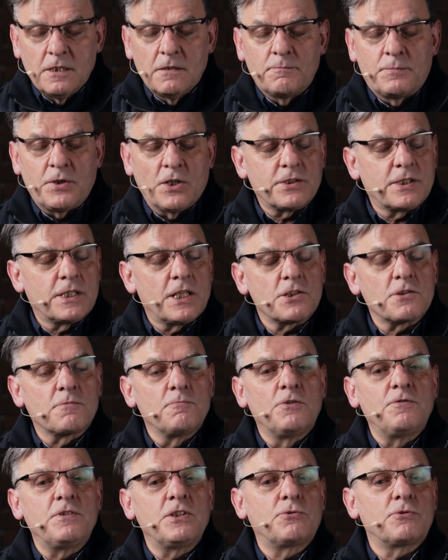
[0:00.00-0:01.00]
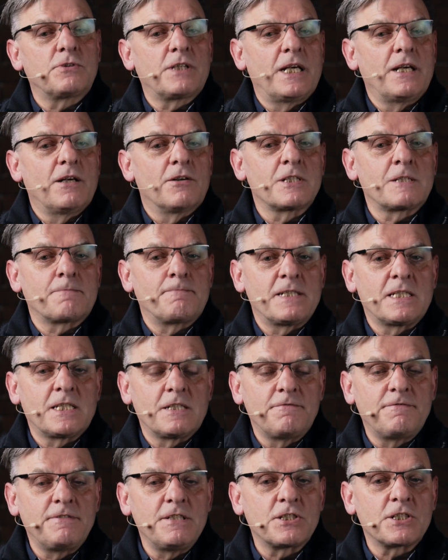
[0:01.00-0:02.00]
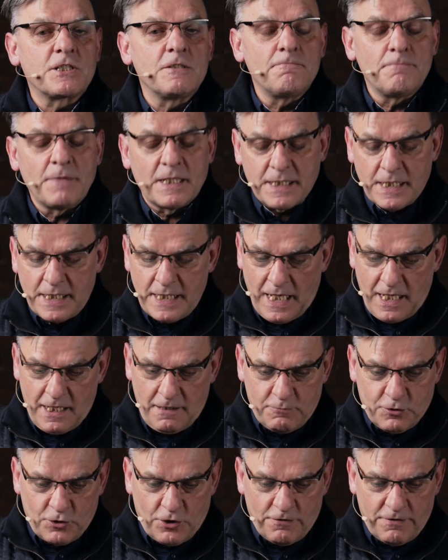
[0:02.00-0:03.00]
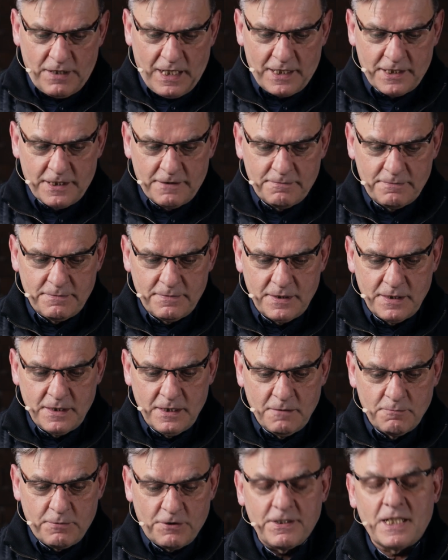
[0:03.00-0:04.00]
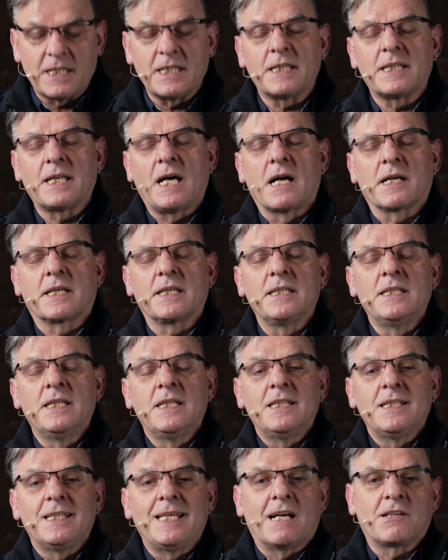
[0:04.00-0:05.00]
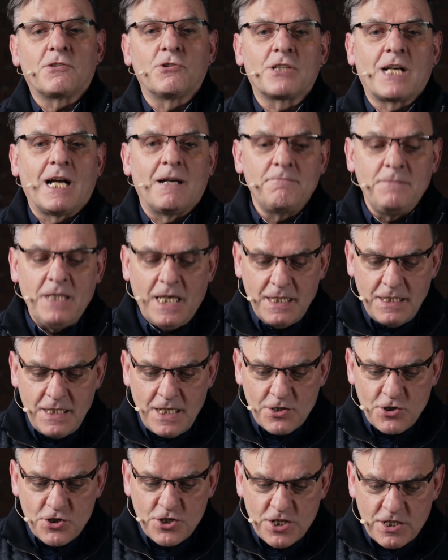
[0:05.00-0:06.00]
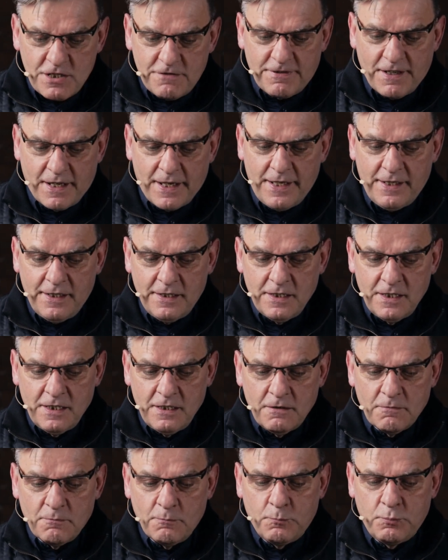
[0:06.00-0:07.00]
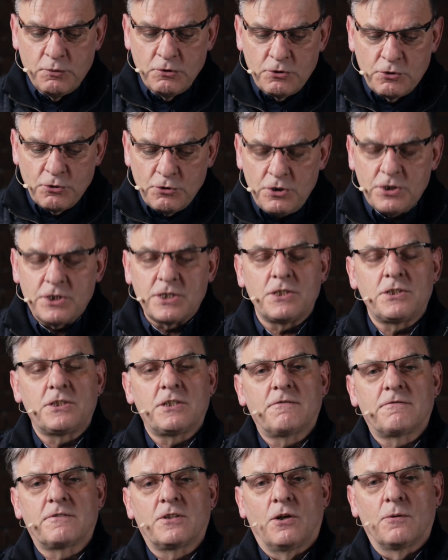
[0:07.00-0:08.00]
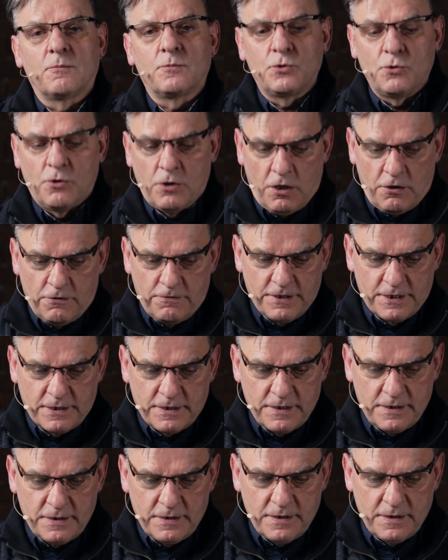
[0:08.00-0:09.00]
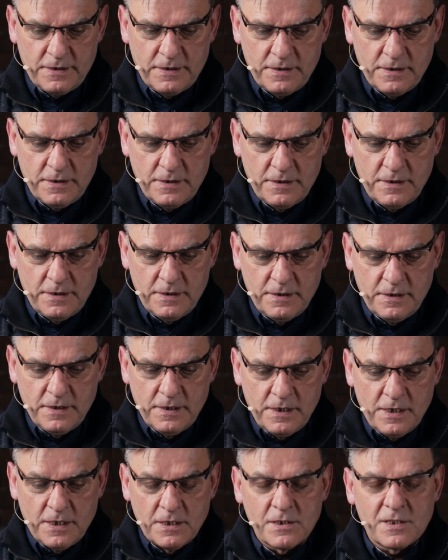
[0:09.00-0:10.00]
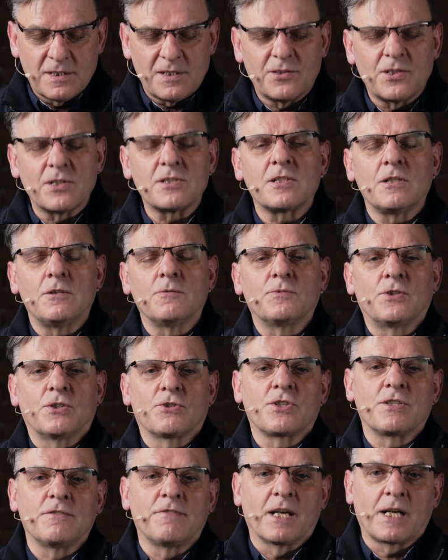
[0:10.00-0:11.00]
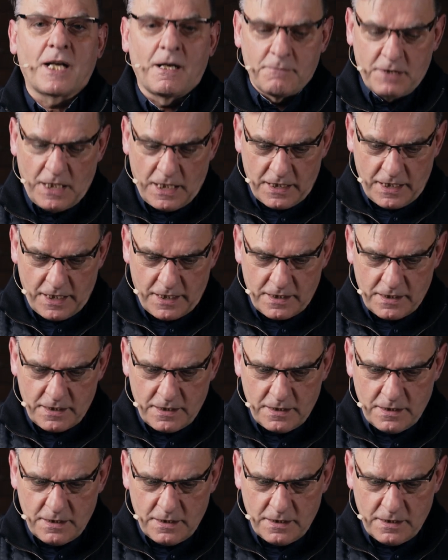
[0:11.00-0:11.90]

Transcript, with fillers: Piotr też mówi tutaj o specyficznym materiale budowlanym. Powiada tak: jako kamienie żywe budujcie się w dom duchowy. Co to są te żywe kamienie?